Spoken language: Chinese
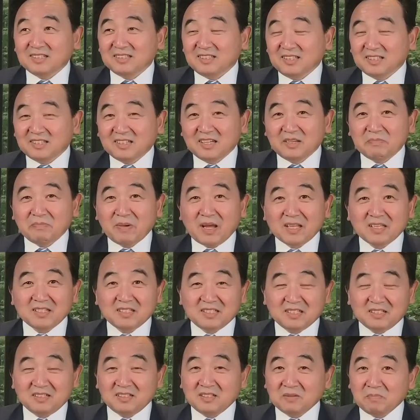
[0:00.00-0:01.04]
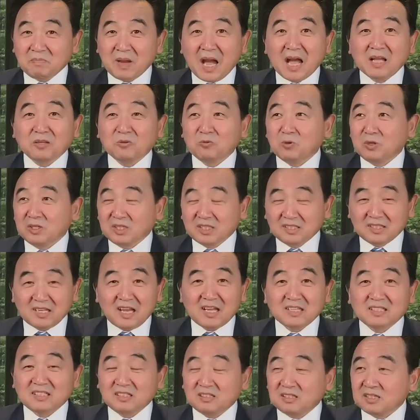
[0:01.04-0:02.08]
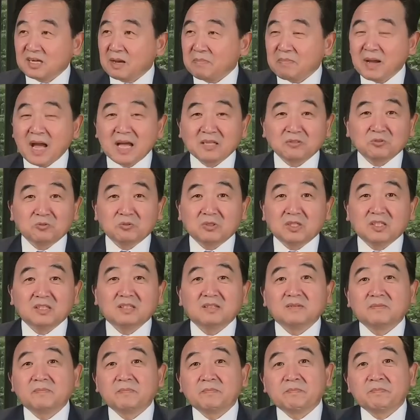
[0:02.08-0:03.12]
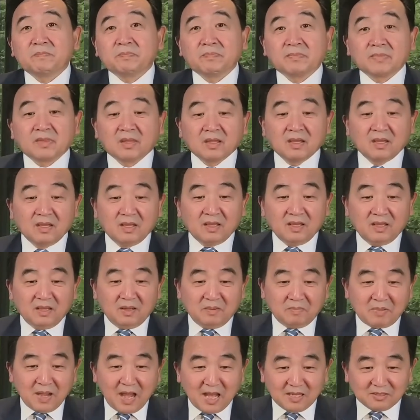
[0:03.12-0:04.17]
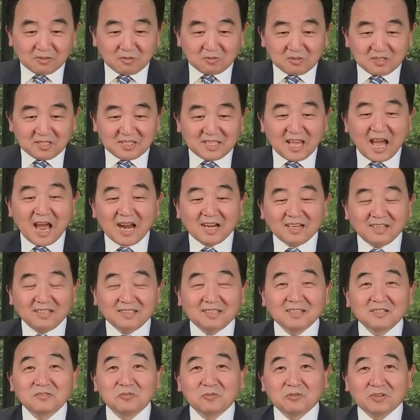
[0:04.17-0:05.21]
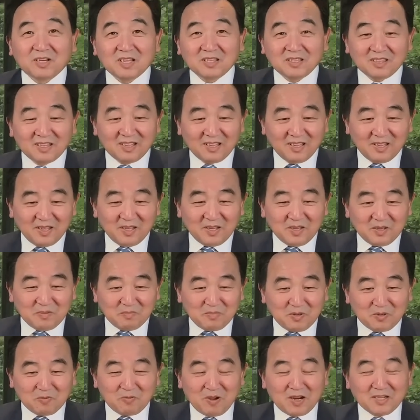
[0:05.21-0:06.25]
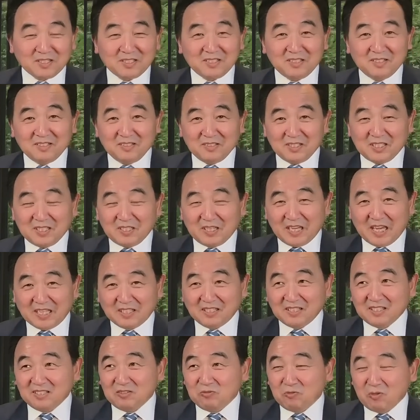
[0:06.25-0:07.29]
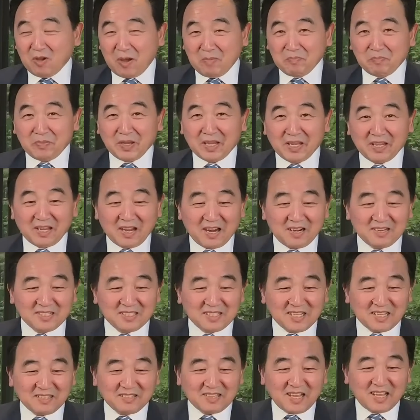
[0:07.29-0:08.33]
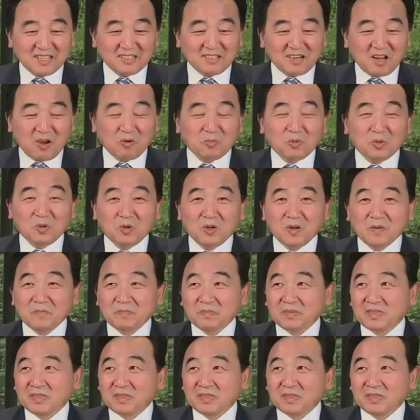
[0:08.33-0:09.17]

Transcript: 你可以把他解释成怕。我跟大家解释，他怕女人，怕都是家里的女人，甭管是前原配还是现在的老婆。